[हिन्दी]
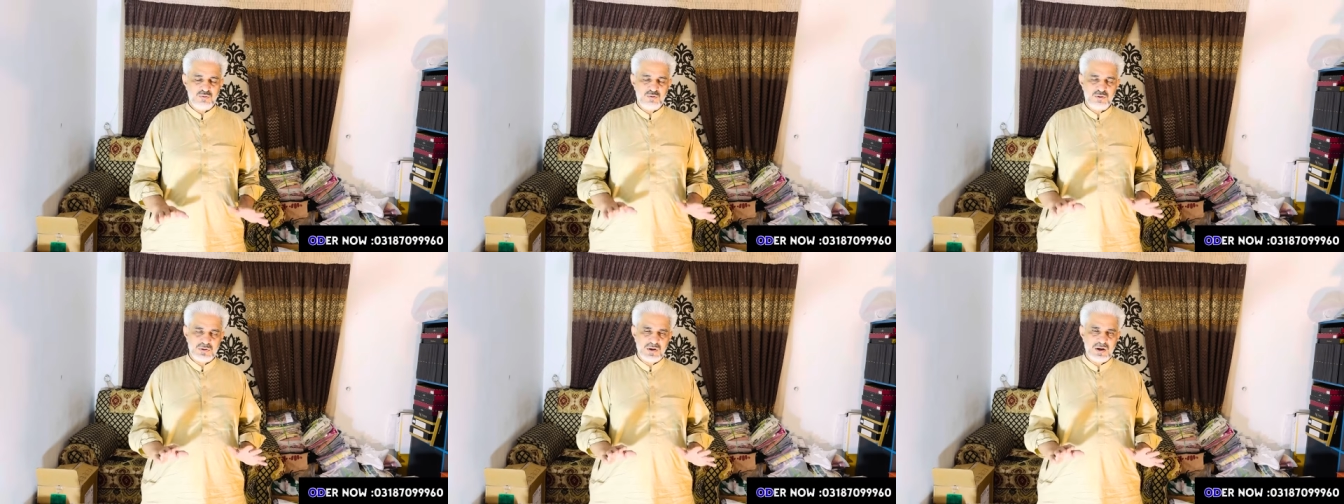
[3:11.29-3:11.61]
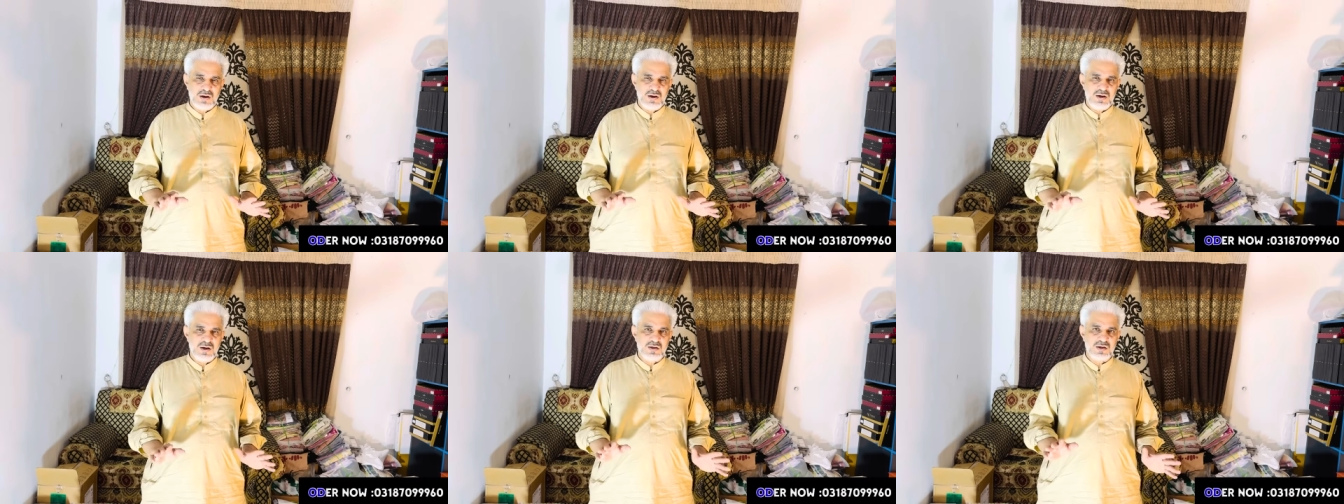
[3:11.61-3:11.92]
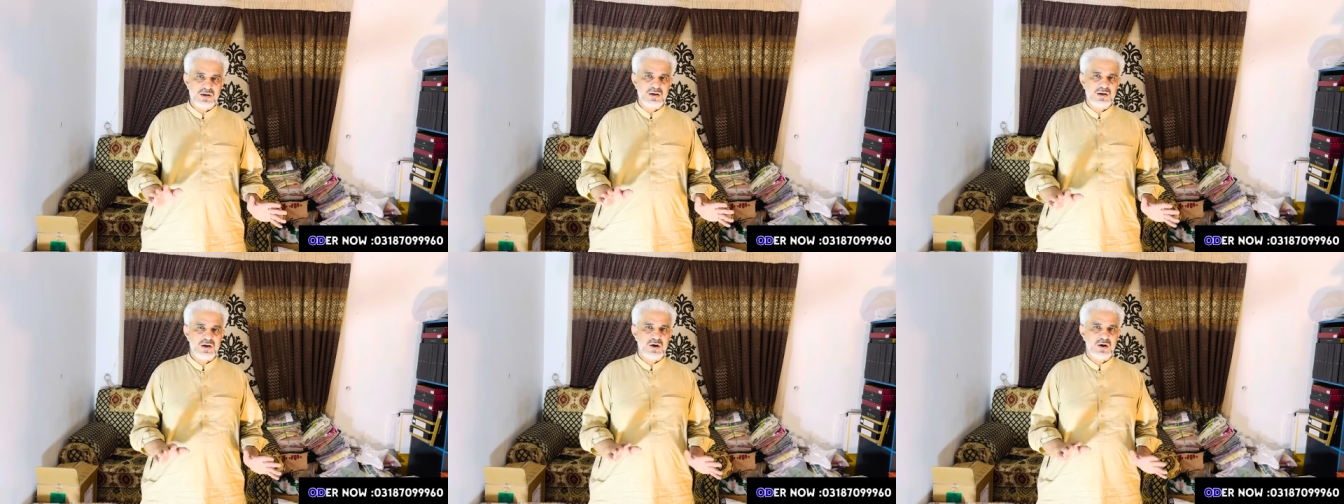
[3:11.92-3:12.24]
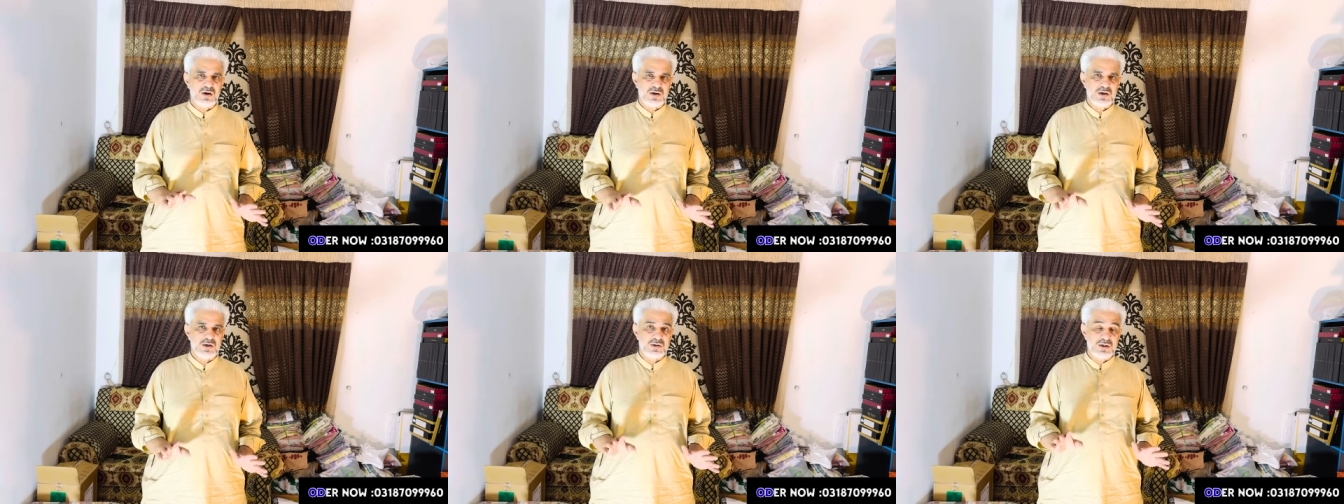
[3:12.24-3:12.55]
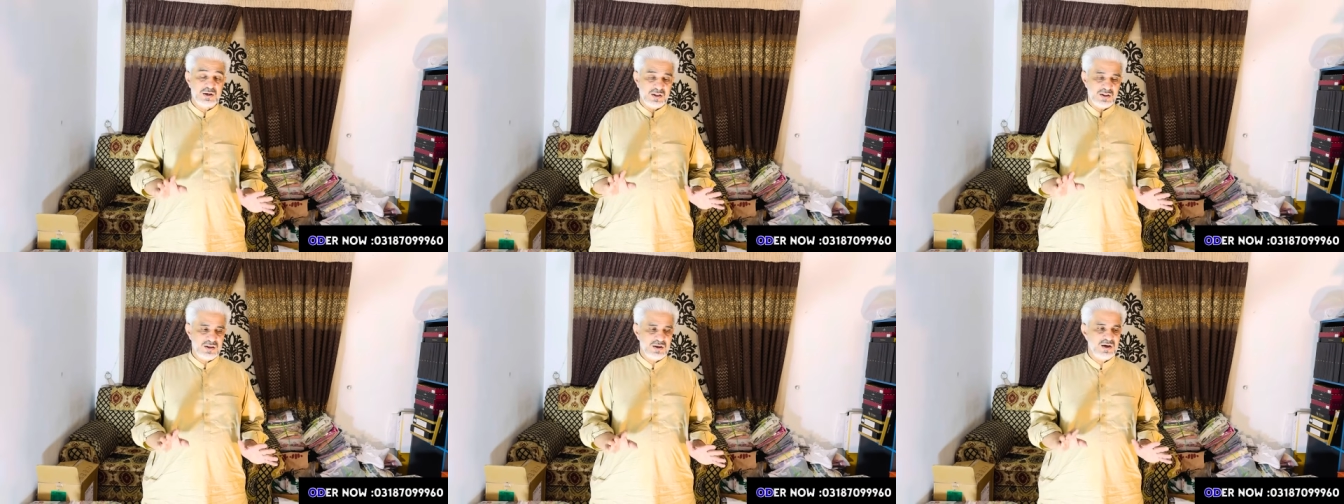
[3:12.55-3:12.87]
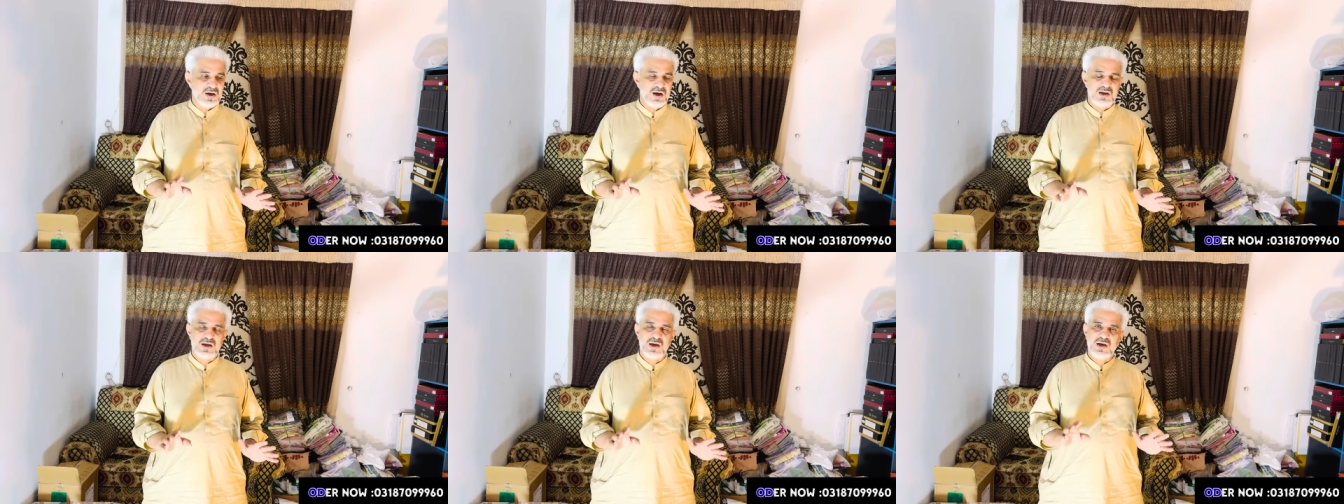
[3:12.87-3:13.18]
उसके लिए जिनके ऑर्डर जल्दी
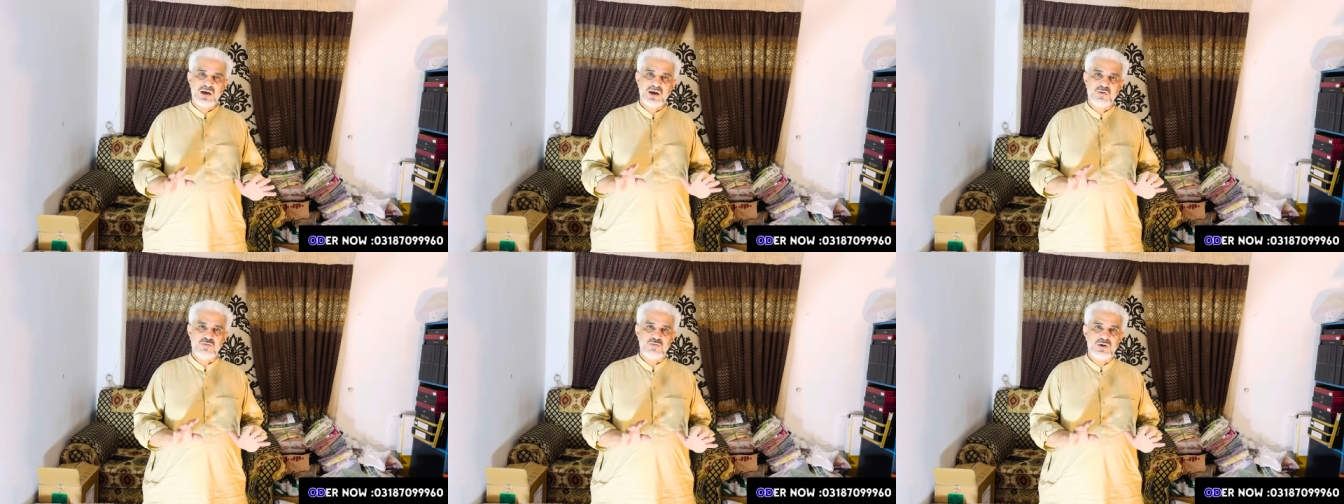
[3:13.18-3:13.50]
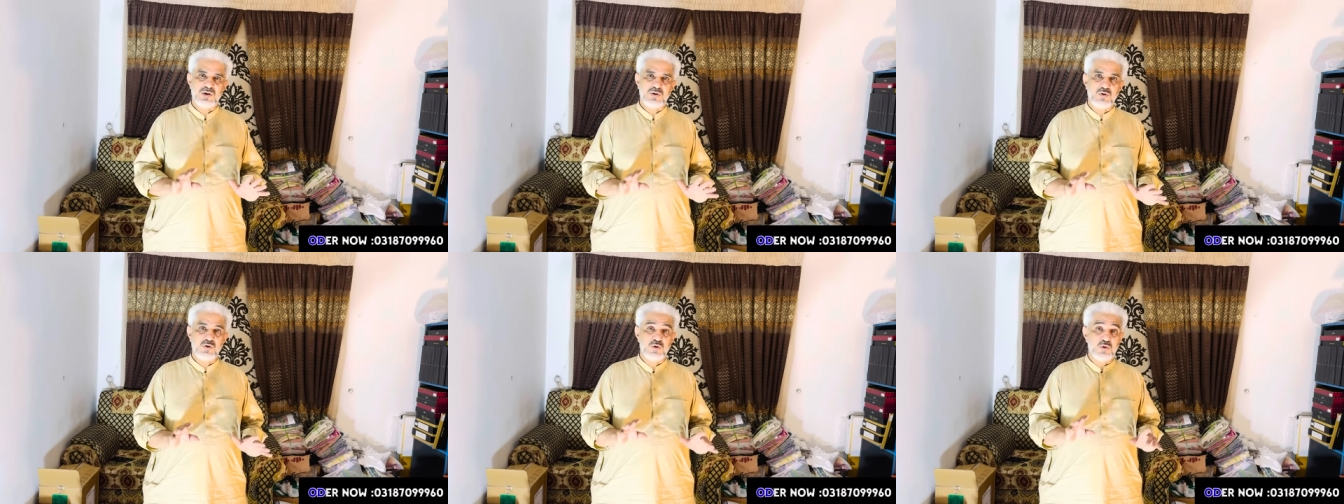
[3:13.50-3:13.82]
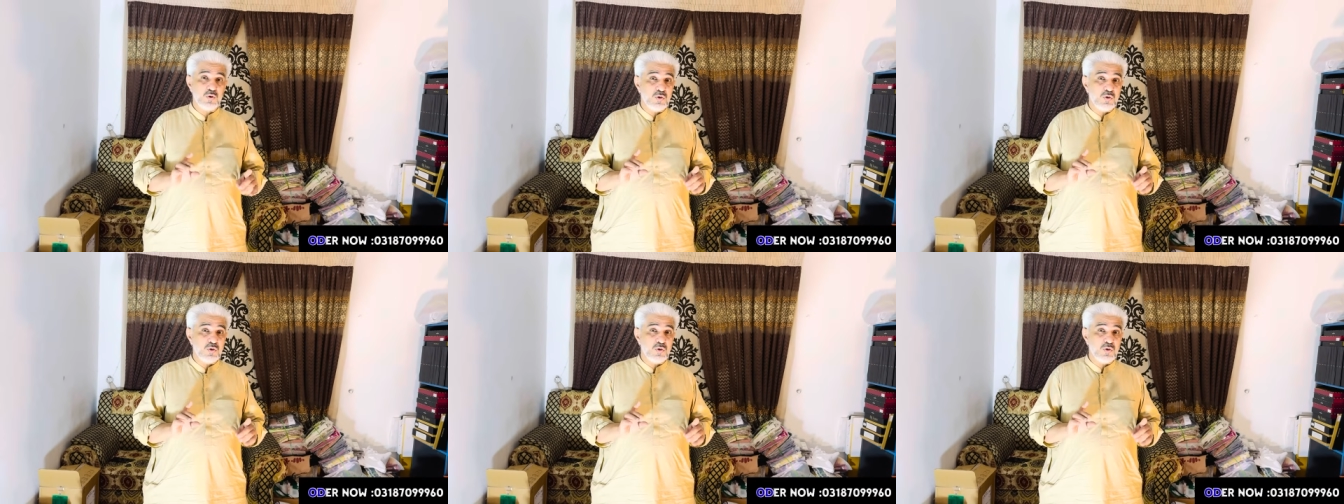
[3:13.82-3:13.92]
आ जाएंगे उन्हीं को